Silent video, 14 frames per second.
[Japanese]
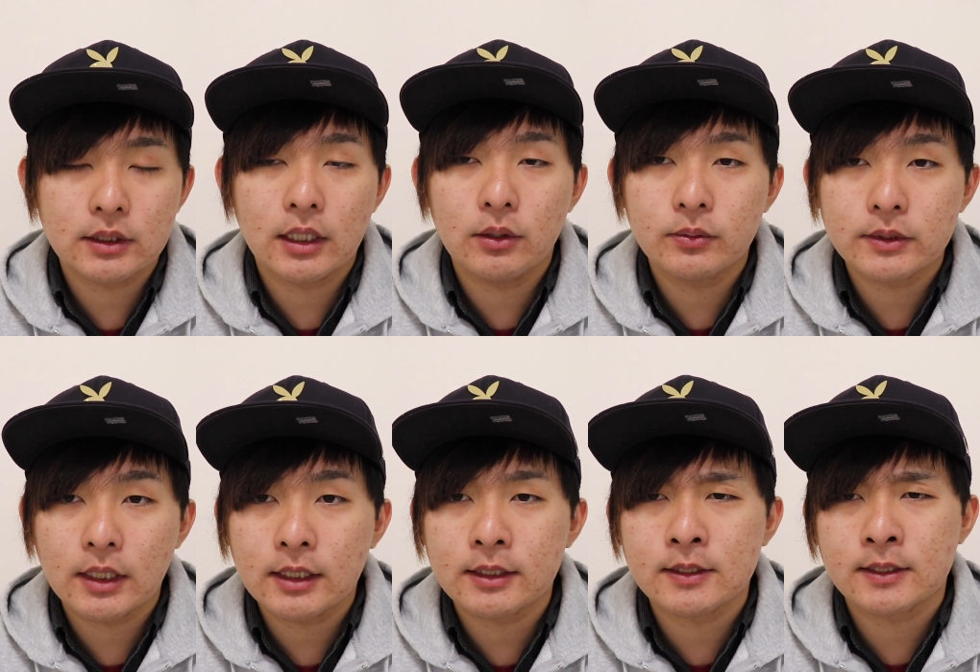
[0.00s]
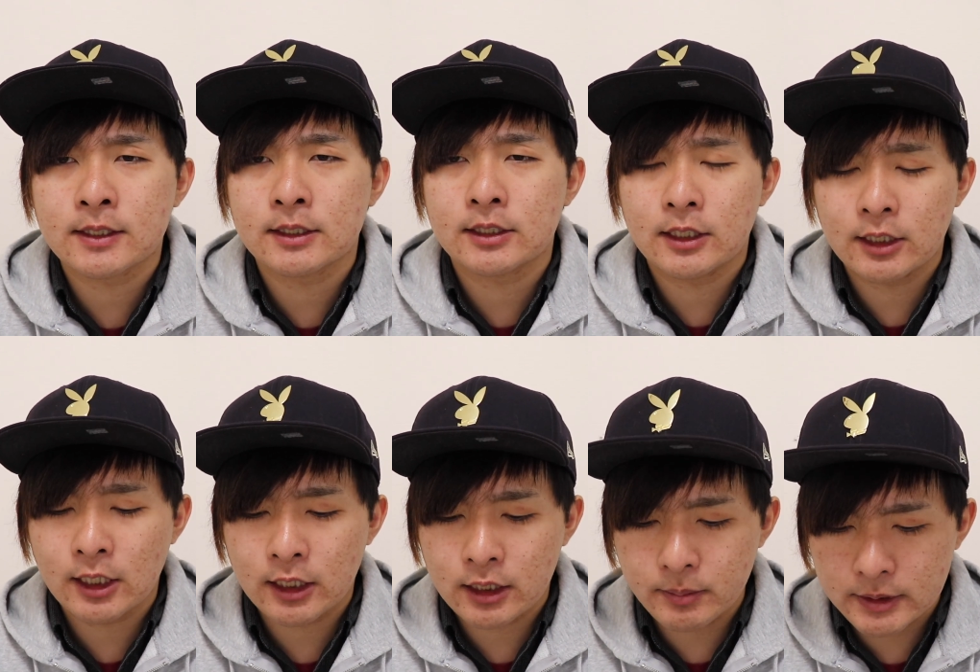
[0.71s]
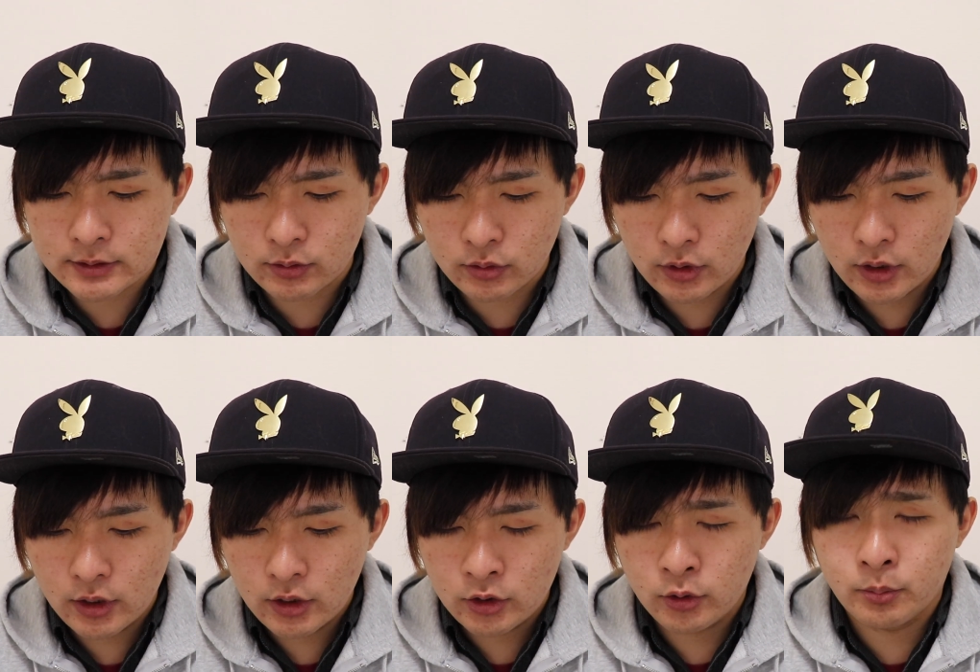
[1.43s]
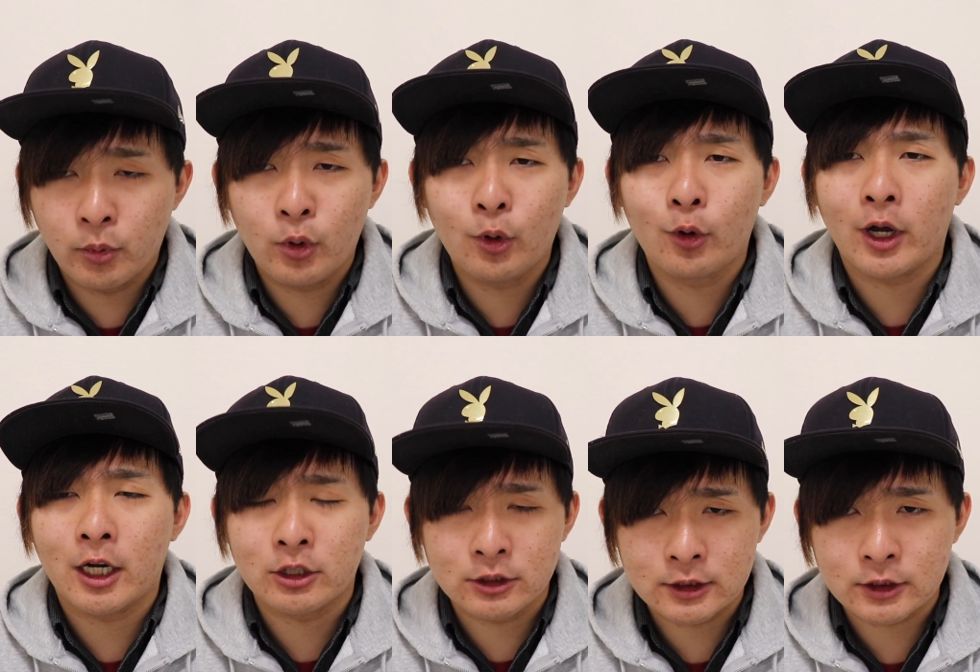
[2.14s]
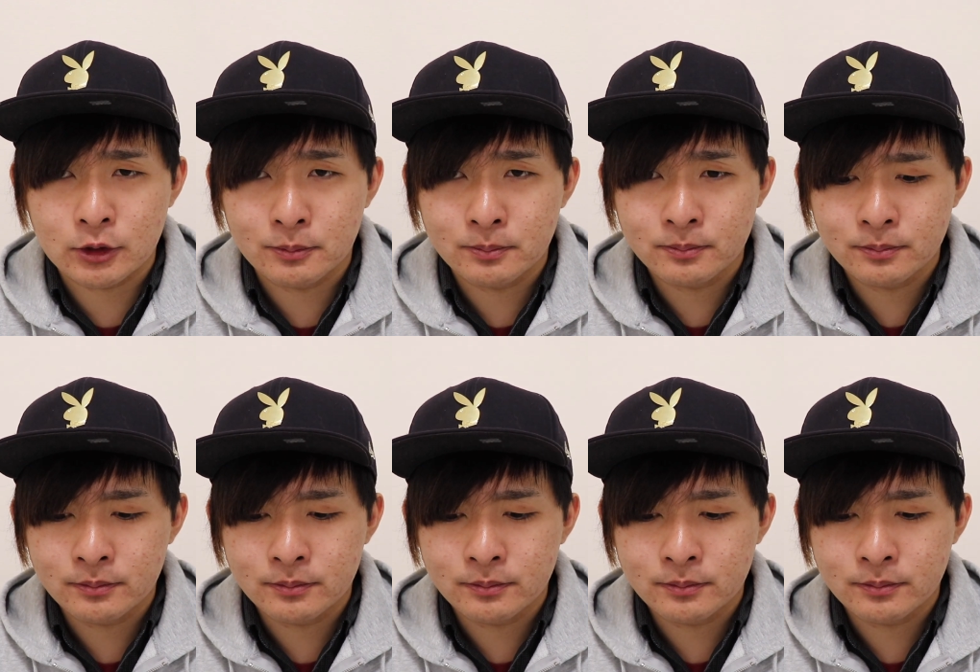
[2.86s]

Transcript: 手会を不参加させていただきますという文言があるんですよ。